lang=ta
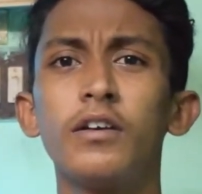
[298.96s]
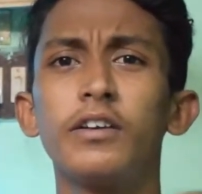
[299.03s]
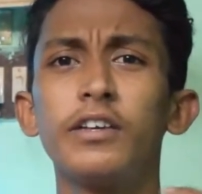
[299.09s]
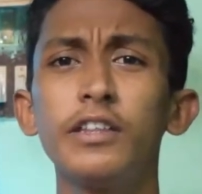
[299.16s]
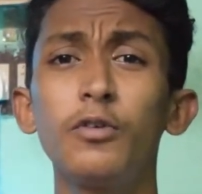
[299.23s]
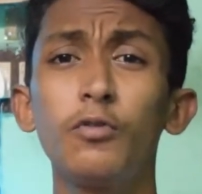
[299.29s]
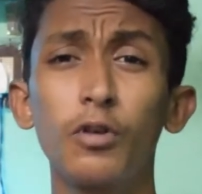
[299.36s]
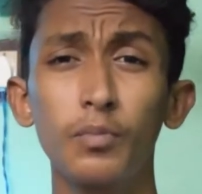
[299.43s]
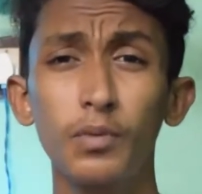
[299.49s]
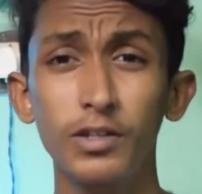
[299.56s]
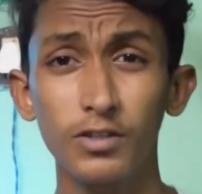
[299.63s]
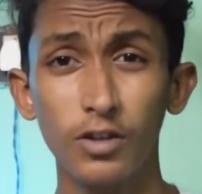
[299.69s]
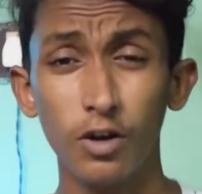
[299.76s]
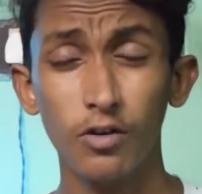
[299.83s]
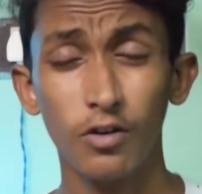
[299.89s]
இந்த ஒன்
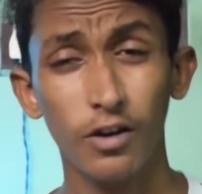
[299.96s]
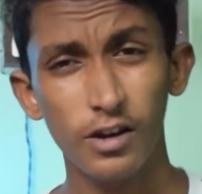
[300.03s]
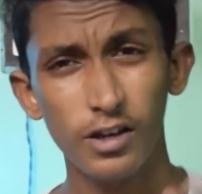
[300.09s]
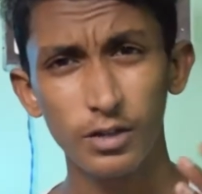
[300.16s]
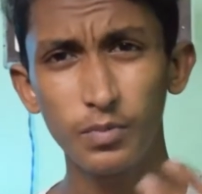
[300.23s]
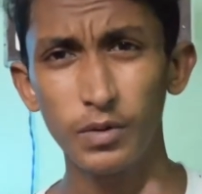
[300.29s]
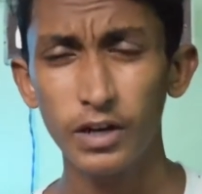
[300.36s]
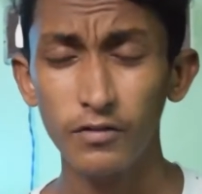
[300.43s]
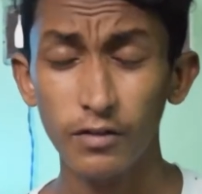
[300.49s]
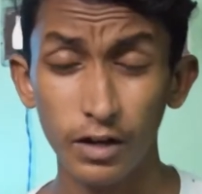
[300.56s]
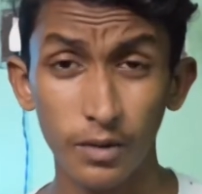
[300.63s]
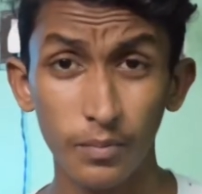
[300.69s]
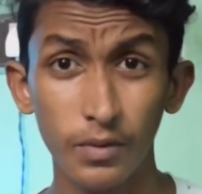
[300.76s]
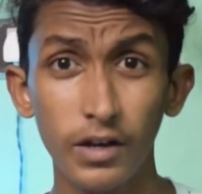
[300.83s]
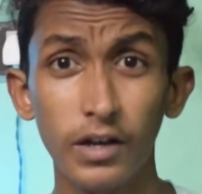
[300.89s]
ப்ளஸ் நாடோட டிஸ்பிளேன்னு
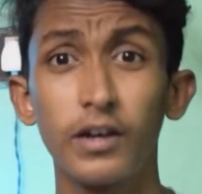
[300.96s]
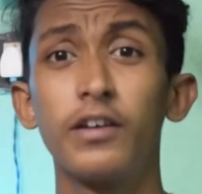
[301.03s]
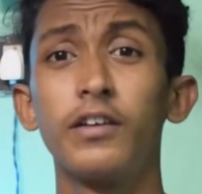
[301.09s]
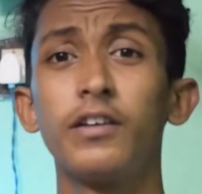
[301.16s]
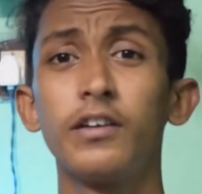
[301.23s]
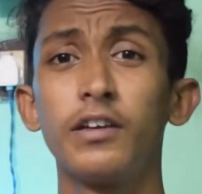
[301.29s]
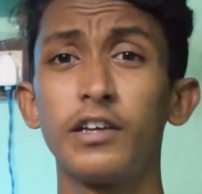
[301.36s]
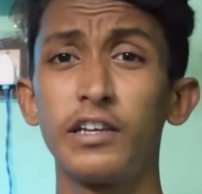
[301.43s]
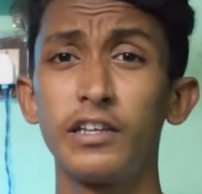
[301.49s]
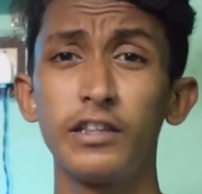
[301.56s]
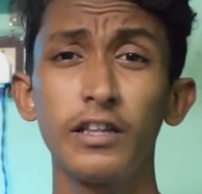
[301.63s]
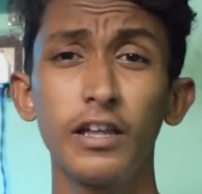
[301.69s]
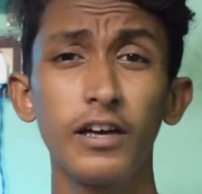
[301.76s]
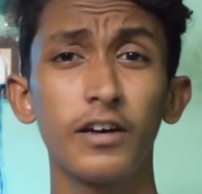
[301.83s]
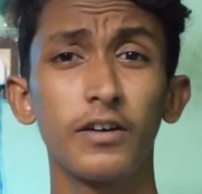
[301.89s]
வரப்போ இந்த